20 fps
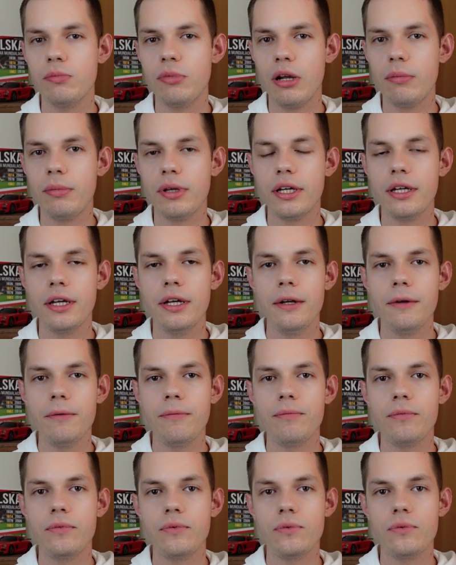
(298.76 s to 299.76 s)
bramek,
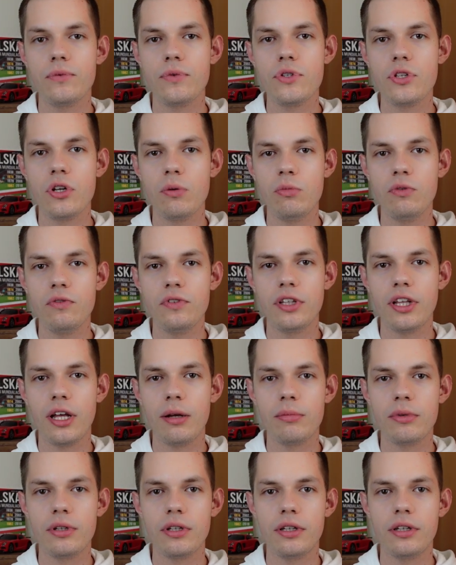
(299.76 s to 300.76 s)
mm, co mówi
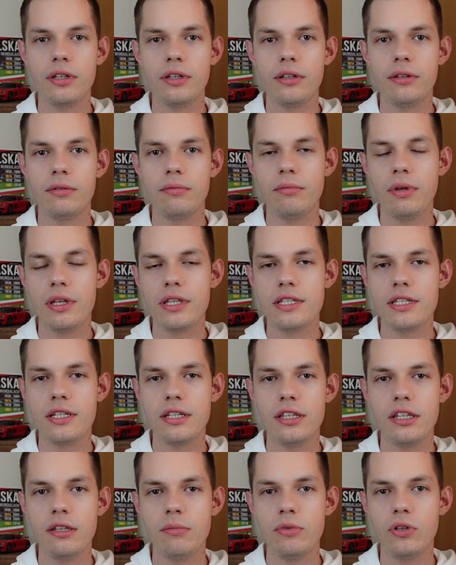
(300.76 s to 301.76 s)
nam e, między
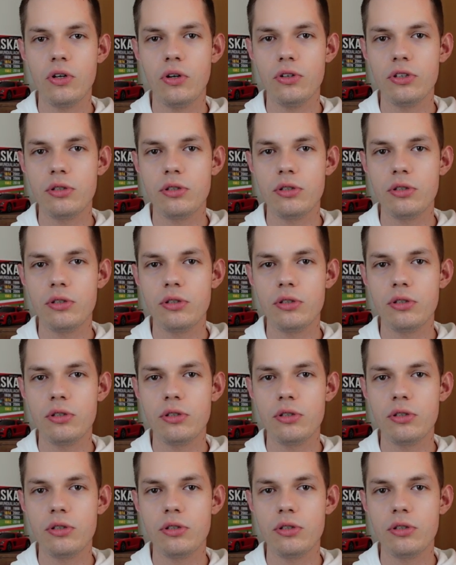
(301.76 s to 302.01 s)
innymi o